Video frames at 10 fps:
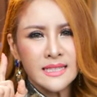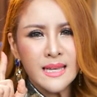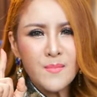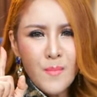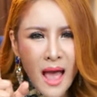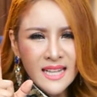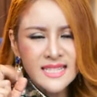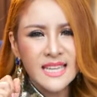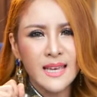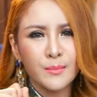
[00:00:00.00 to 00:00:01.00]
ที่แม่
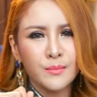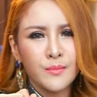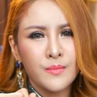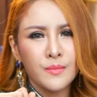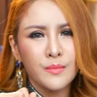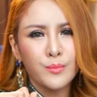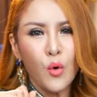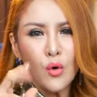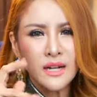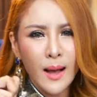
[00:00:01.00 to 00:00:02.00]
ทีม
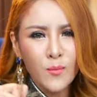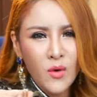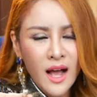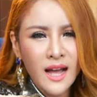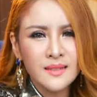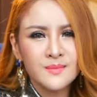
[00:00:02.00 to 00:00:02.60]
พูดคำว่า